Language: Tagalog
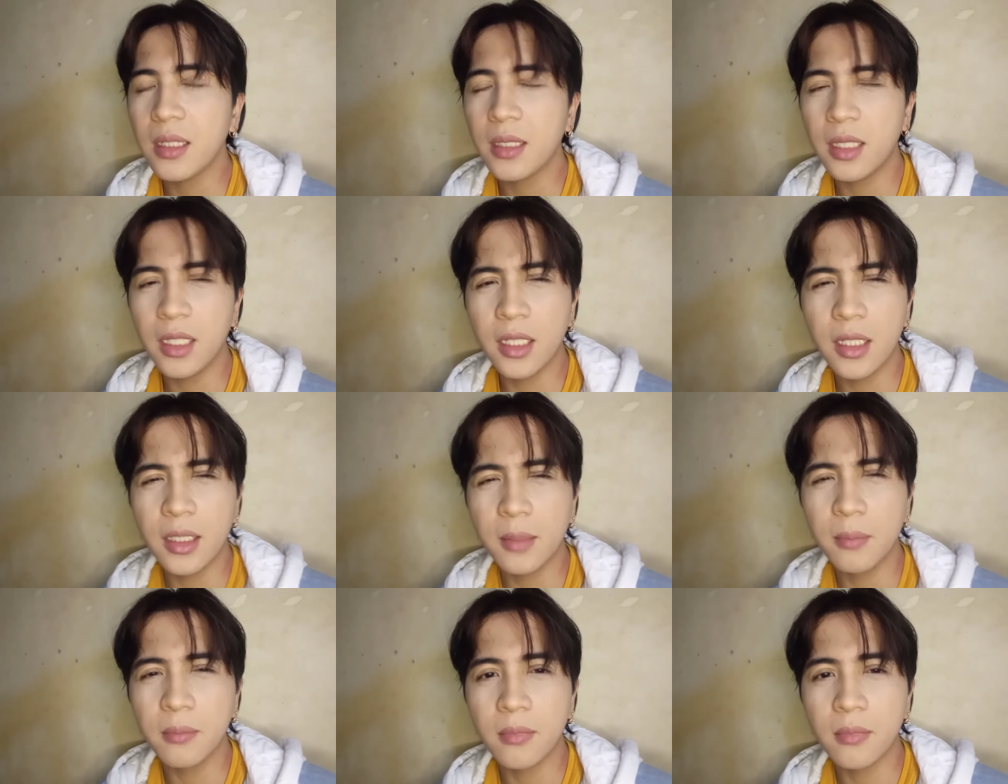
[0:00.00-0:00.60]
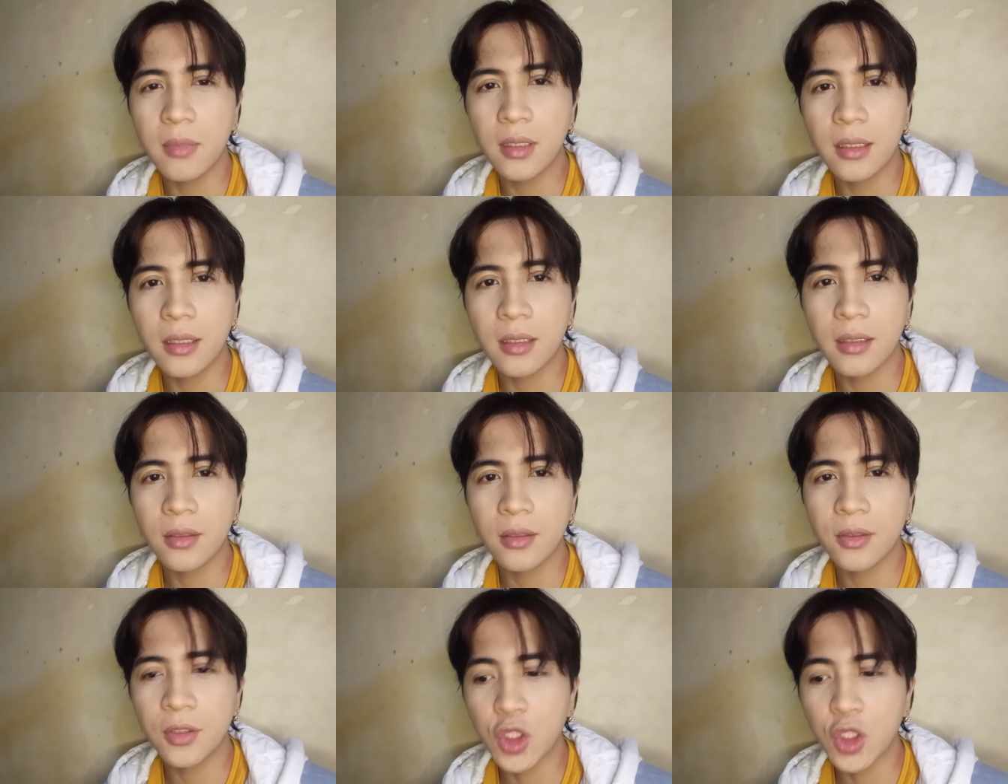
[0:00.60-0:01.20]
Eh,
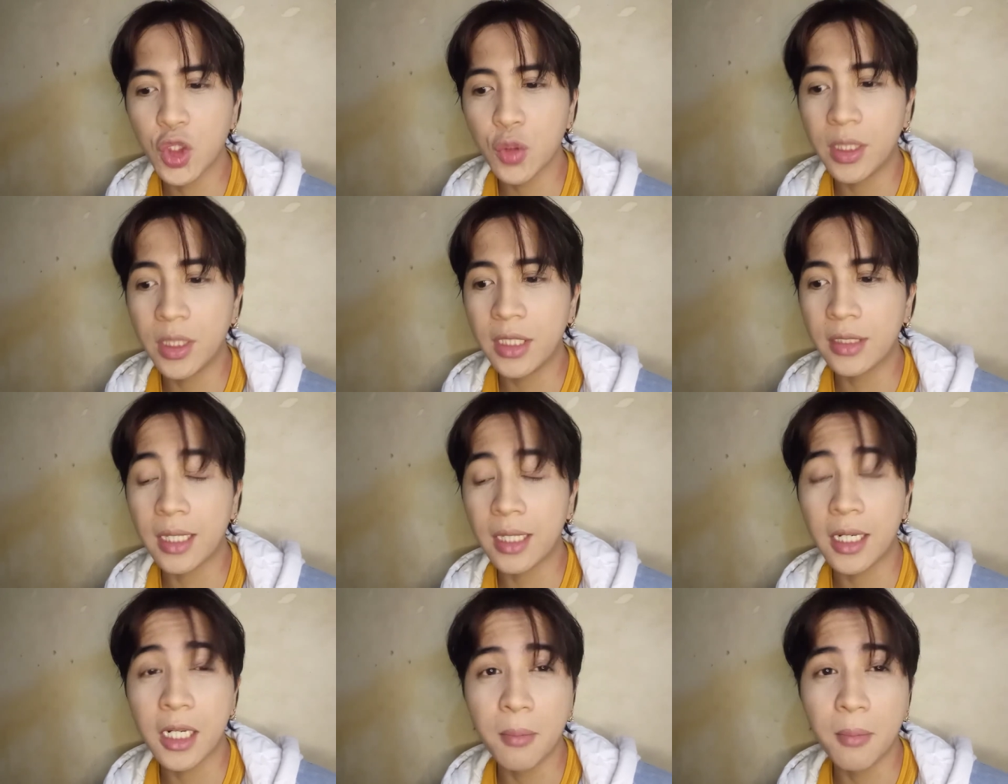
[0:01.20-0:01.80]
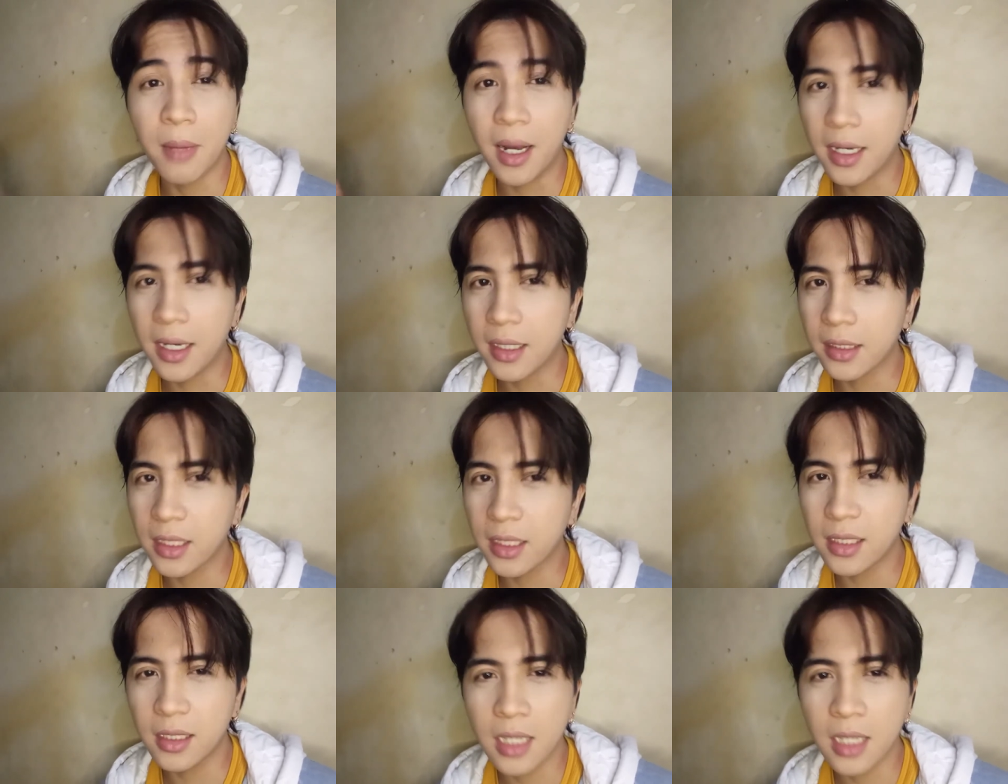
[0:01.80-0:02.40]
usually talaga maaga
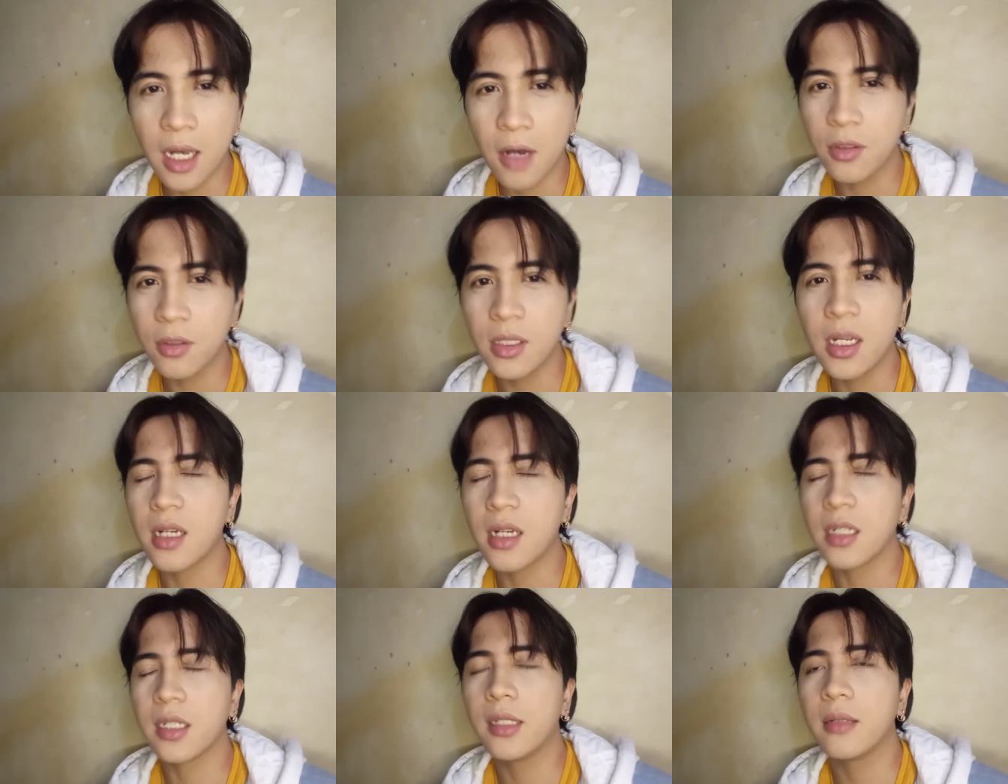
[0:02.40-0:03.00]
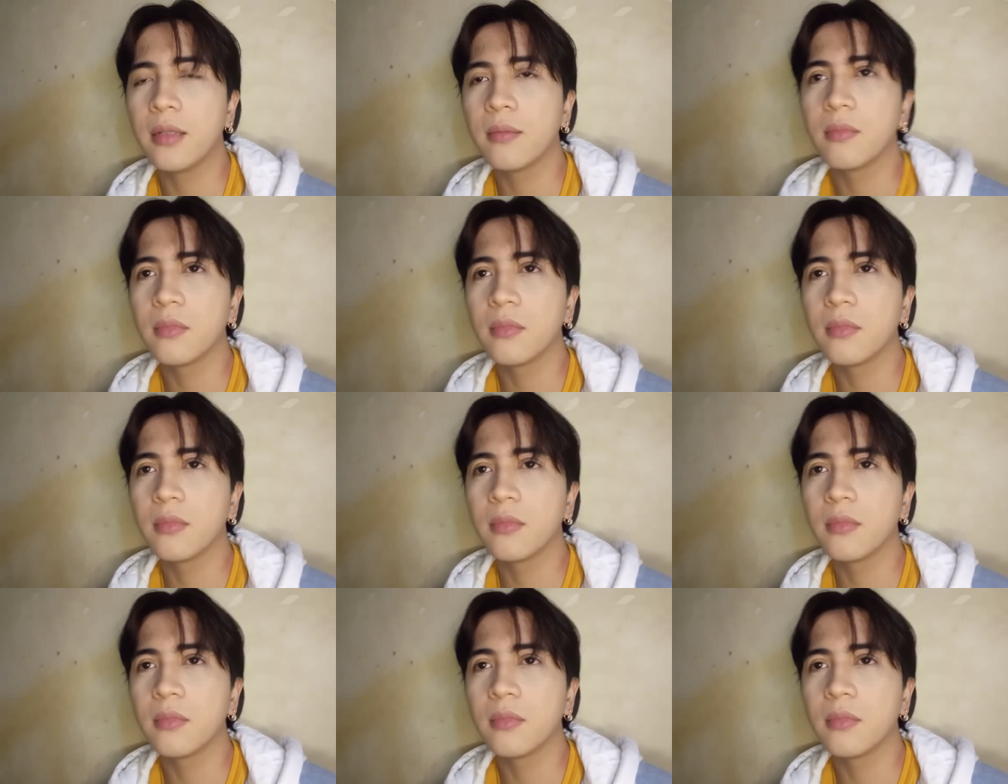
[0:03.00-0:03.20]
talaga ako lagi.